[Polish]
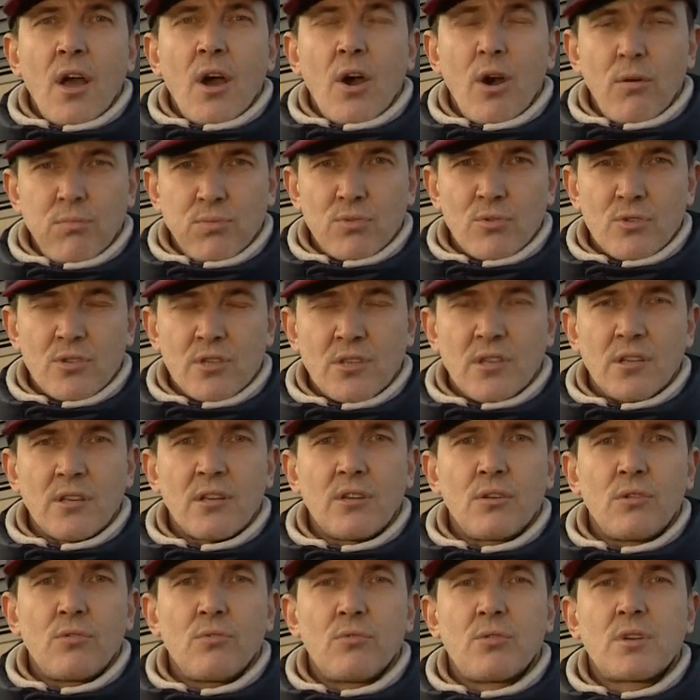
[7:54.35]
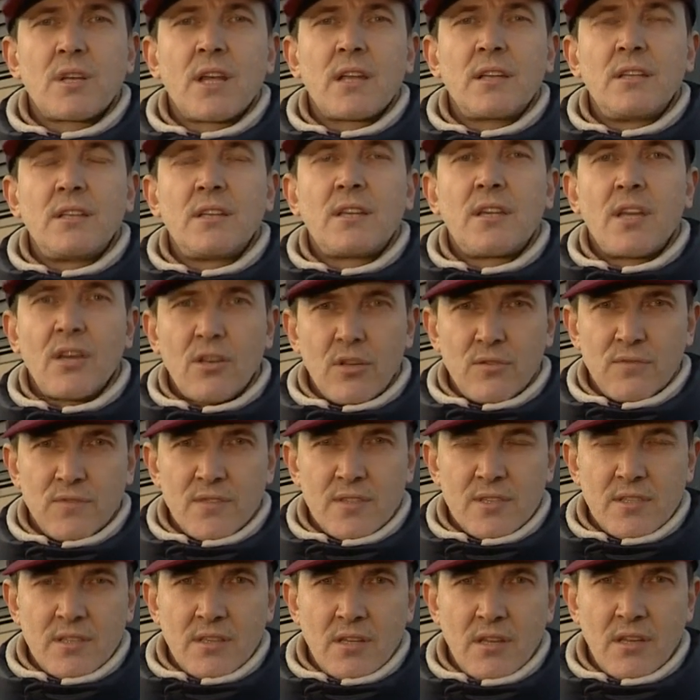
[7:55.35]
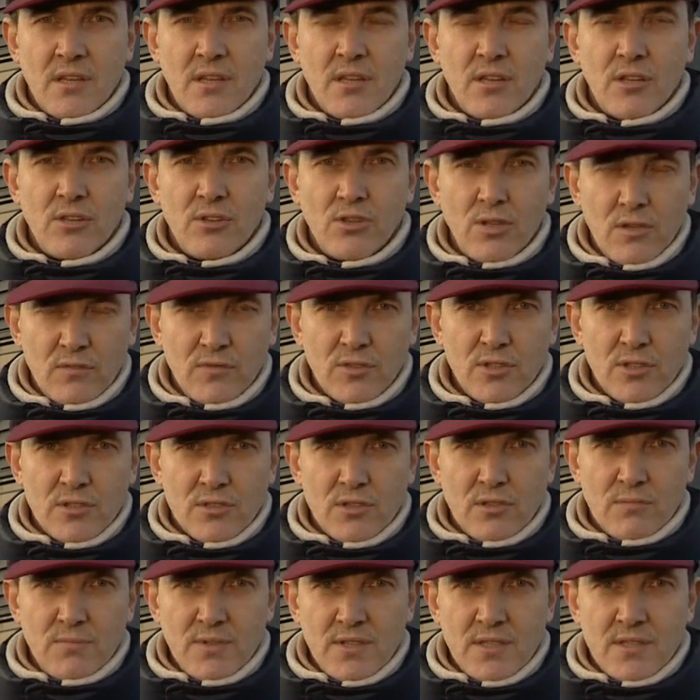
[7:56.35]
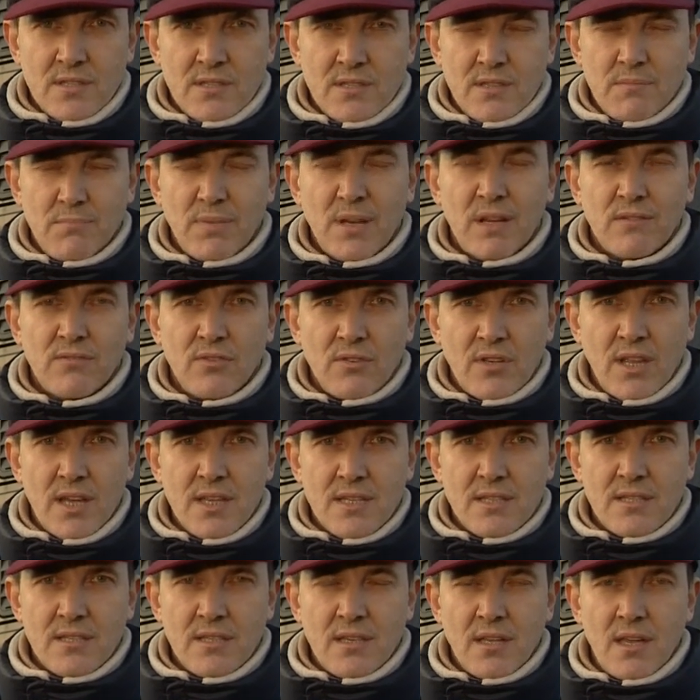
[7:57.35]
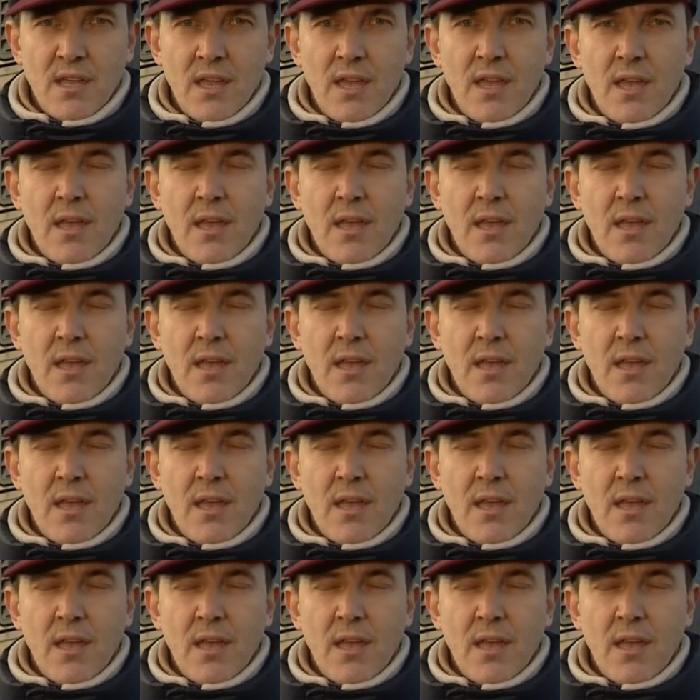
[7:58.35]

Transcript: Oprócz tego ukradli kierowcy dowód osobisty, prawo jazdy,